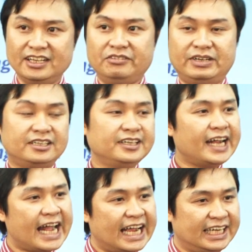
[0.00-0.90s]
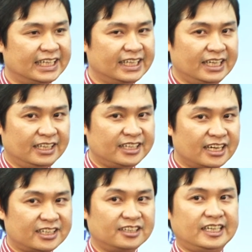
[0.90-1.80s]
và cứ thứ hai
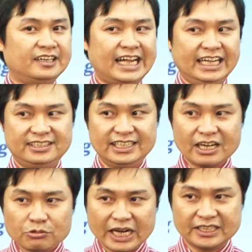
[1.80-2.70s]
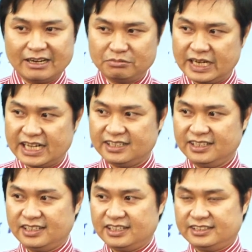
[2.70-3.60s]
trên cơ sở này sẽ rất quan trọng ha
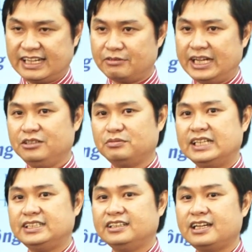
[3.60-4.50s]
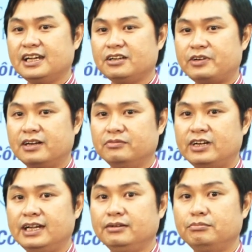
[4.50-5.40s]
sau này chúng ta sẽ tới cái phần
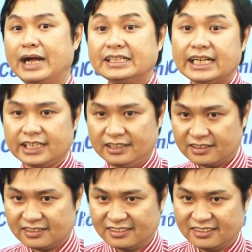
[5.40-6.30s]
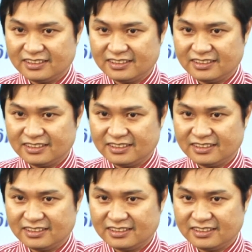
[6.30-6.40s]
về bản chất nhà nước